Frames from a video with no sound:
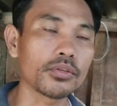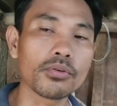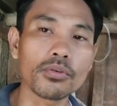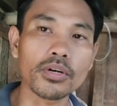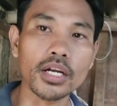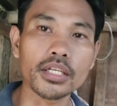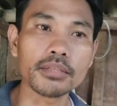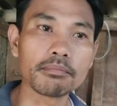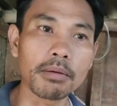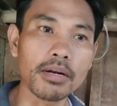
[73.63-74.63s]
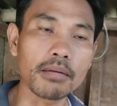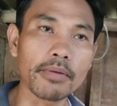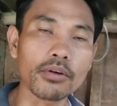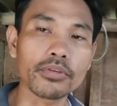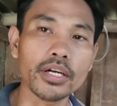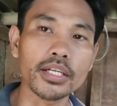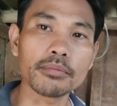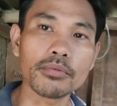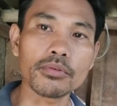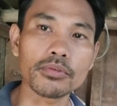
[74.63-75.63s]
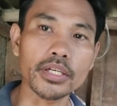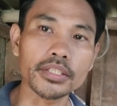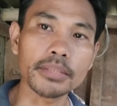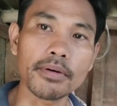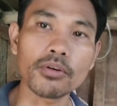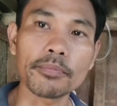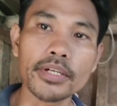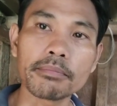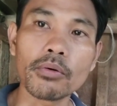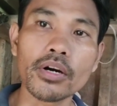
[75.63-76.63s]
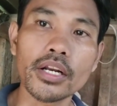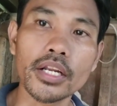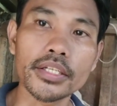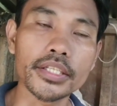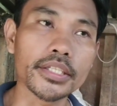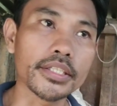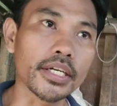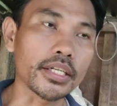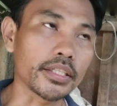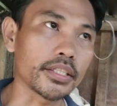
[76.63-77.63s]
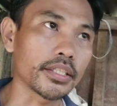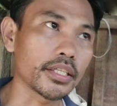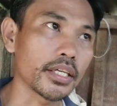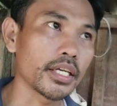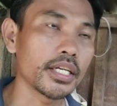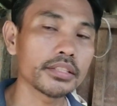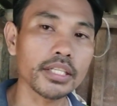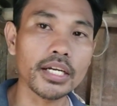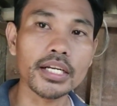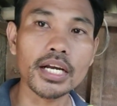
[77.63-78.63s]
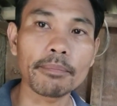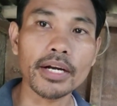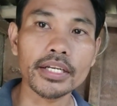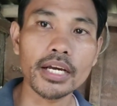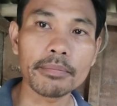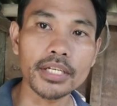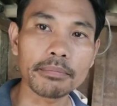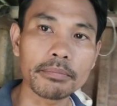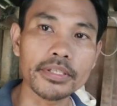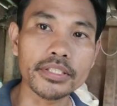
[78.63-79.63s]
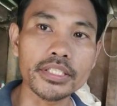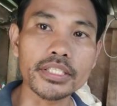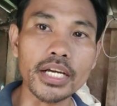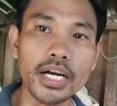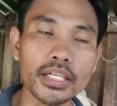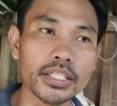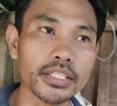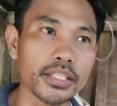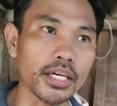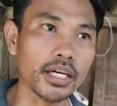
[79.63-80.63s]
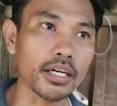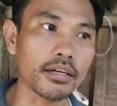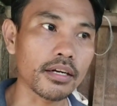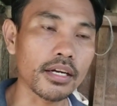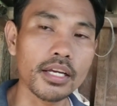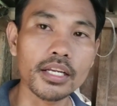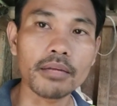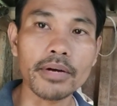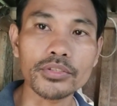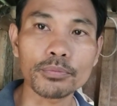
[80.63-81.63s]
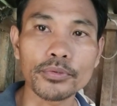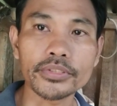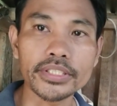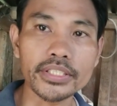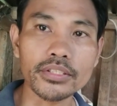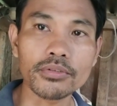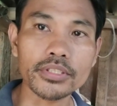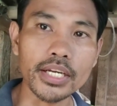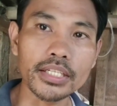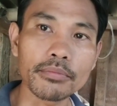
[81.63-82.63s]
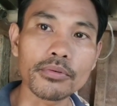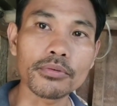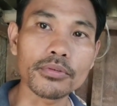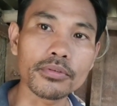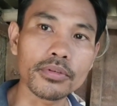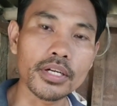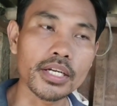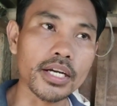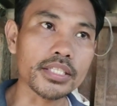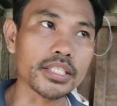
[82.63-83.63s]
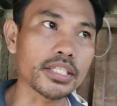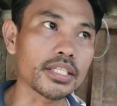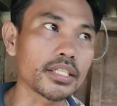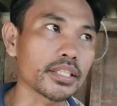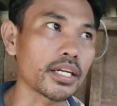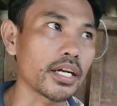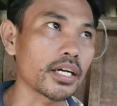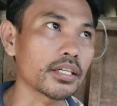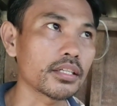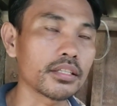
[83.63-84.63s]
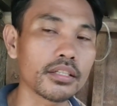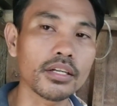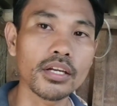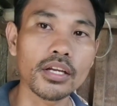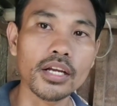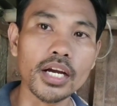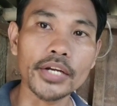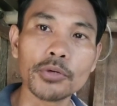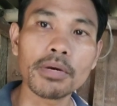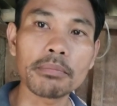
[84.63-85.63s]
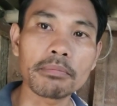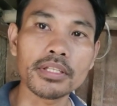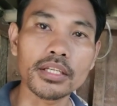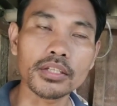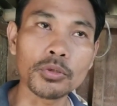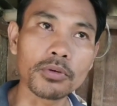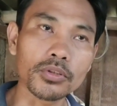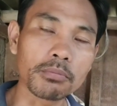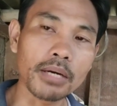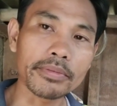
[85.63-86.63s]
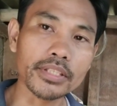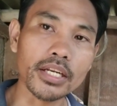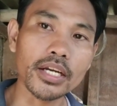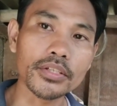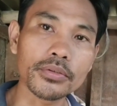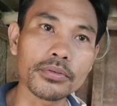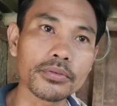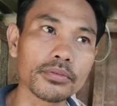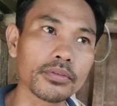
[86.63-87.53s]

nung nagbablog pa ako ng alimukon na hindi pa ako pinagbawalan ng dinar eh, talaga napakadami nagdi sa akin na ng mga supporters ko sa alimukon no kasi talagang uh, dumami man, dumami talaga yung